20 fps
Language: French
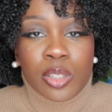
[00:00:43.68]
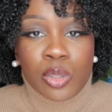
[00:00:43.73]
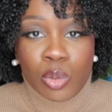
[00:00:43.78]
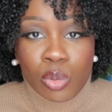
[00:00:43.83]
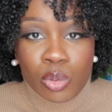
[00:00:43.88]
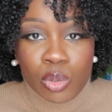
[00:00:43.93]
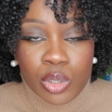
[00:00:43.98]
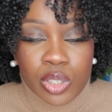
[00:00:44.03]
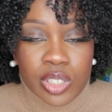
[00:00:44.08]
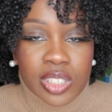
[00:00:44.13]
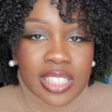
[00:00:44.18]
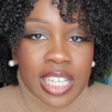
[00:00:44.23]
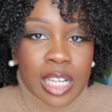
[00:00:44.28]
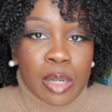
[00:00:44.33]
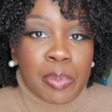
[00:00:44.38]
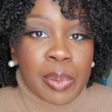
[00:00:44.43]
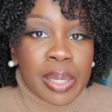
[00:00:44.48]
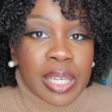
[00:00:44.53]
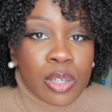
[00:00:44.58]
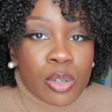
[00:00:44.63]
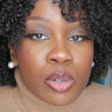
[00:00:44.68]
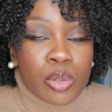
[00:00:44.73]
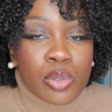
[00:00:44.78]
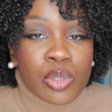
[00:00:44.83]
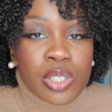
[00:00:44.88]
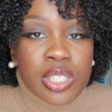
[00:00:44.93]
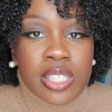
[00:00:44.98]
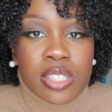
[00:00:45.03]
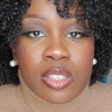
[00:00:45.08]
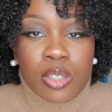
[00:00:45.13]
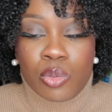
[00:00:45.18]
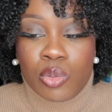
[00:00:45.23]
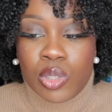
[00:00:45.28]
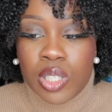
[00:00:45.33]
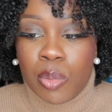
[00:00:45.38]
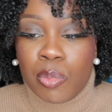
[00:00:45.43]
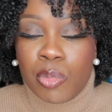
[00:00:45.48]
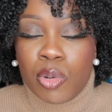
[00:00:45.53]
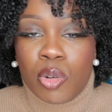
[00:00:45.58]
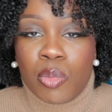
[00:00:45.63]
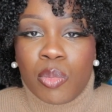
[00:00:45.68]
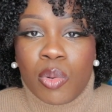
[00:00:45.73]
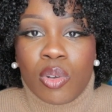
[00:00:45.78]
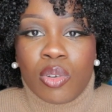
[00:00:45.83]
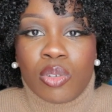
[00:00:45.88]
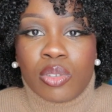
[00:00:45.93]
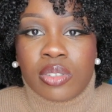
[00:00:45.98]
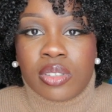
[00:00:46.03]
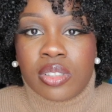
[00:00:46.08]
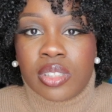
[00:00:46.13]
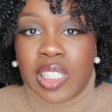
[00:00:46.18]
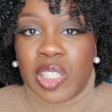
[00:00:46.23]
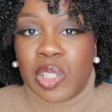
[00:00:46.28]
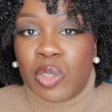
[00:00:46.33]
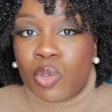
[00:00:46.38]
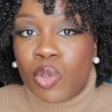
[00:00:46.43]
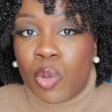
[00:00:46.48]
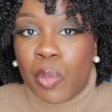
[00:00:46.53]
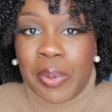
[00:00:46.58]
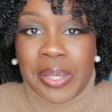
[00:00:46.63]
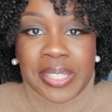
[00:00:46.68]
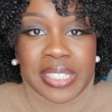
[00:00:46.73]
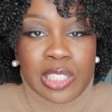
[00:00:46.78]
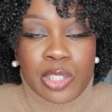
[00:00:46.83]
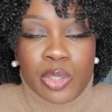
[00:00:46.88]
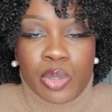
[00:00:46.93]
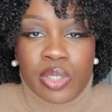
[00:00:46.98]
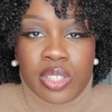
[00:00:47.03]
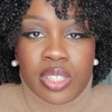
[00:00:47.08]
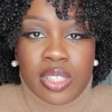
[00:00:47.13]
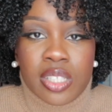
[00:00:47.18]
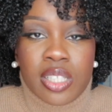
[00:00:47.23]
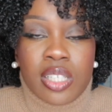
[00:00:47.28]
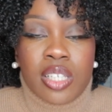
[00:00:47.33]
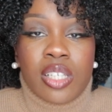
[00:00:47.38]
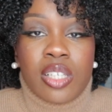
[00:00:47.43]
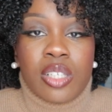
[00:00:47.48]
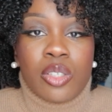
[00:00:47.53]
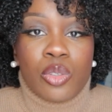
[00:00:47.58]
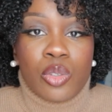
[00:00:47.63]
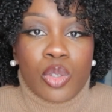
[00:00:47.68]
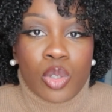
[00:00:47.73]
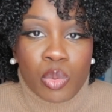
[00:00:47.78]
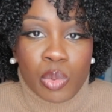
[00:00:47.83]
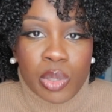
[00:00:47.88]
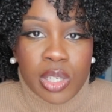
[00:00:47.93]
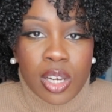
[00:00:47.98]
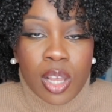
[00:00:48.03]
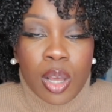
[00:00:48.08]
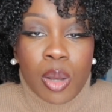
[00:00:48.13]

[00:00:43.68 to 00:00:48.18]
Donc ce qu'elle préconise tout simplement, c'est de ne pas utiliser de l'huile.